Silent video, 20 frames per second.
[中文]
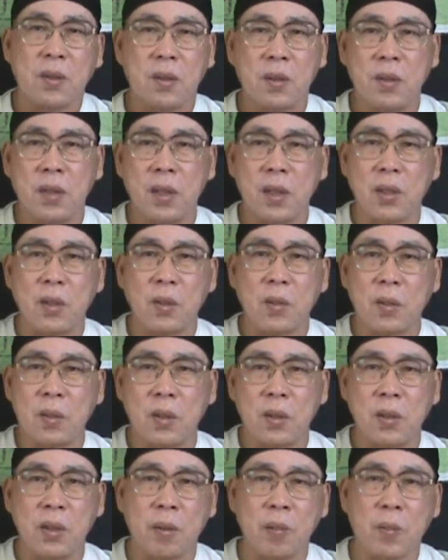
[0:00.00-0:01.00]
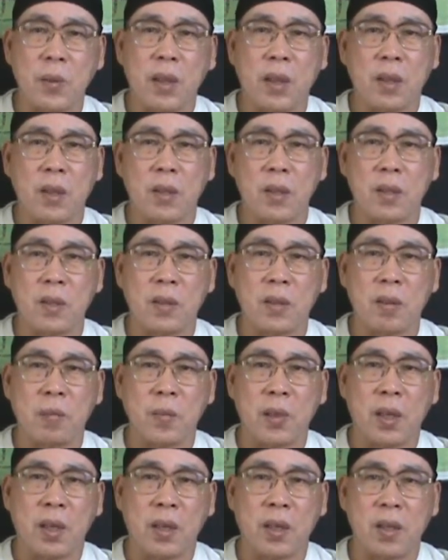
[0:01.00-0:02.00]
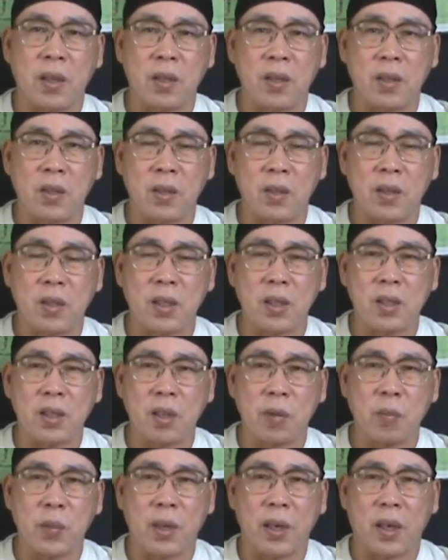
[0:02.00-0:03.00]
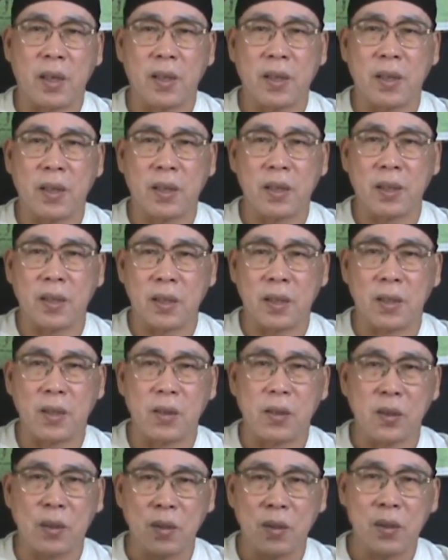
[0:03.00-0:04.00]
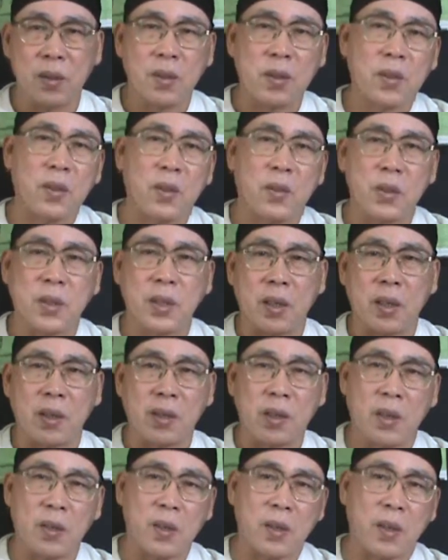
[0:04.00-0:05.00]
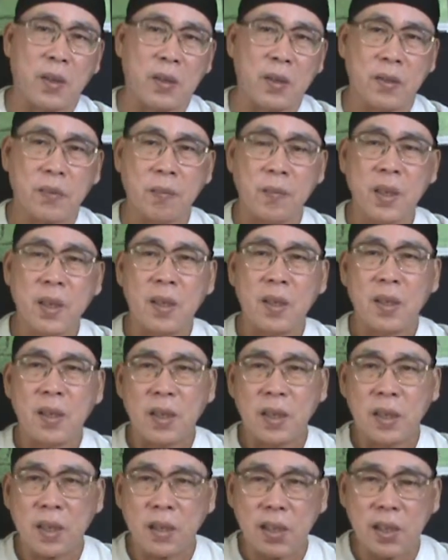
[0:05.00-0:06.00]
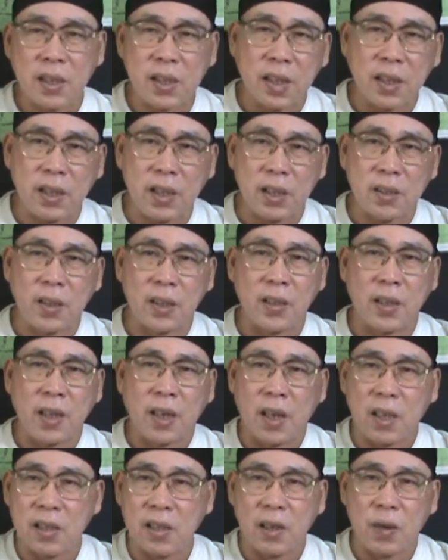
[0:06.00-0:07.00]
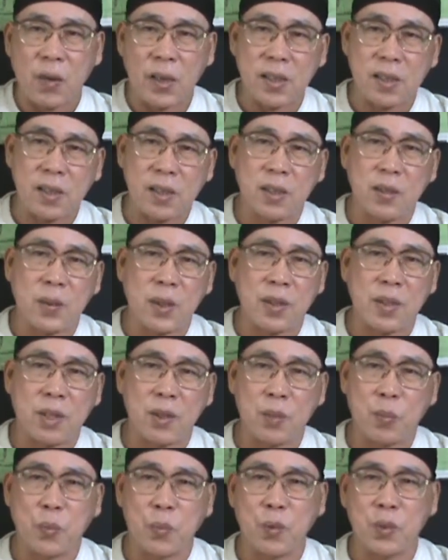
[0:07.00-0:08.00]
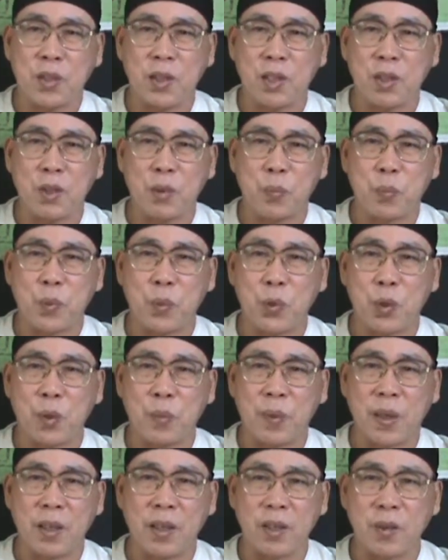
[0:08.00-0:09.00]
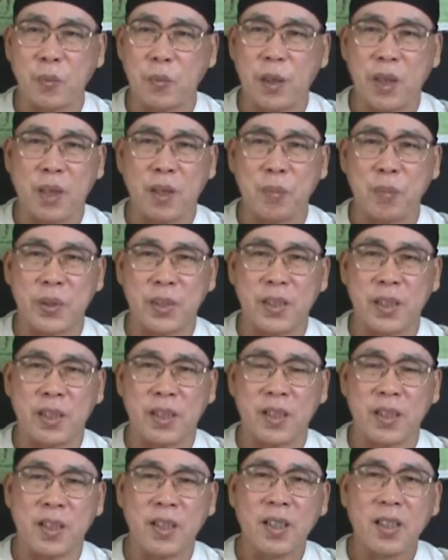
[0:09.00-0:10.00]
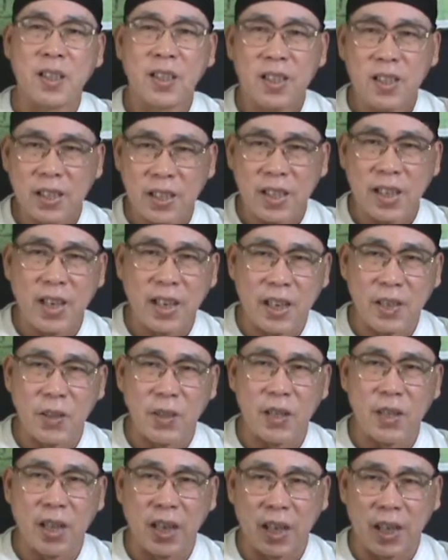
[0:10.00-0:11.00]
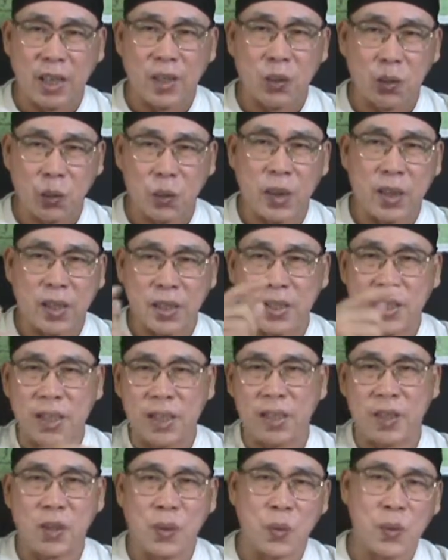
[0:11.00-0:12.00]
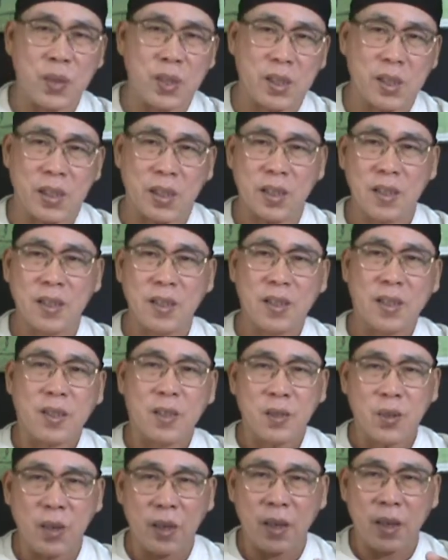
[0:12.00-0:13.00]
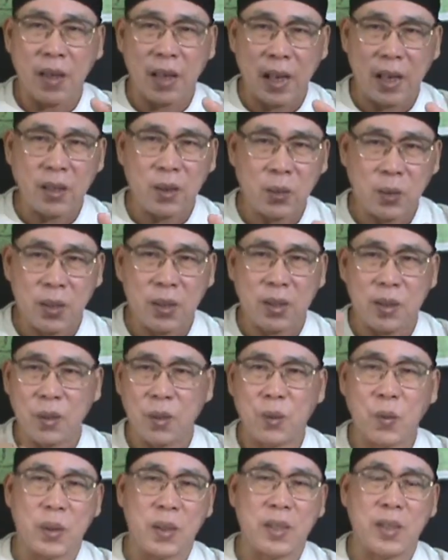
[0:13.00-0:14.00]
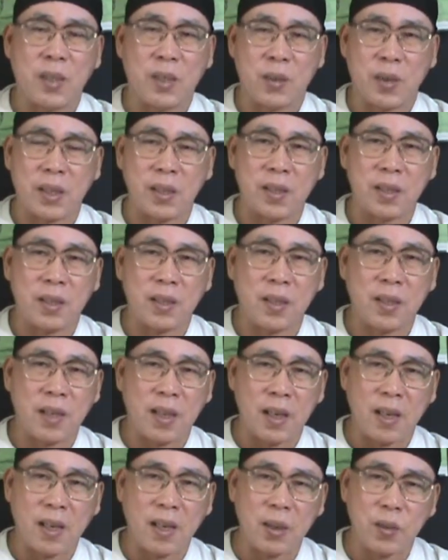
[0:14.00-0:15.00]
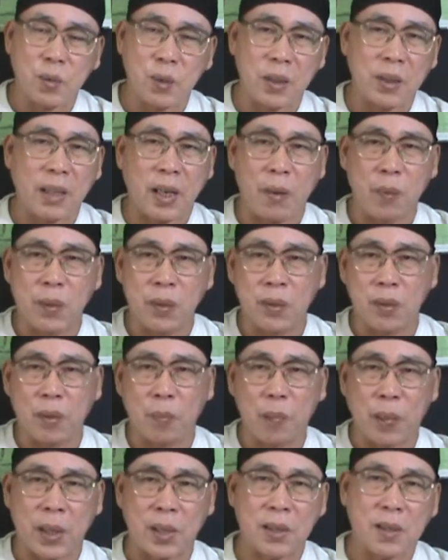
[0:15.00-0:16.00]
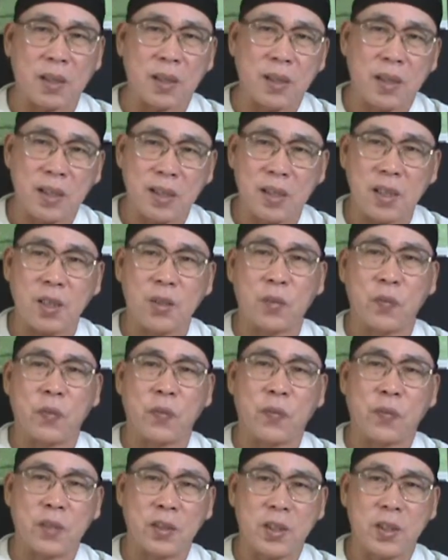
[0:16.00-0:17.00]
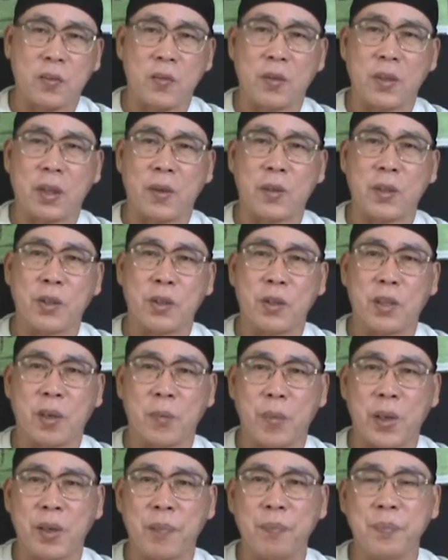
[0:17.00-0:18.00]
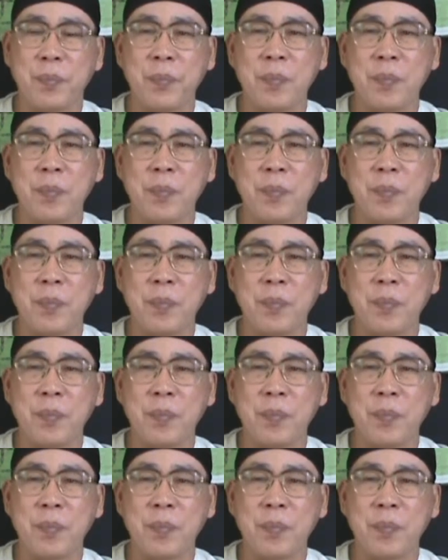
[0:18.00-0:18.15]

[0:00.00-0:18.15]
你也就升不了，升不了，升迁不了了，然后你可能就又要跳槽了。可是你再跳槽，你还要再花十几万再去补，再去补充吗？恐怕也不见得。再来就是很多人这样的投资的。所以很多人都会这些软体啊，很多单位都在办这个，连政府政府单位都有在办。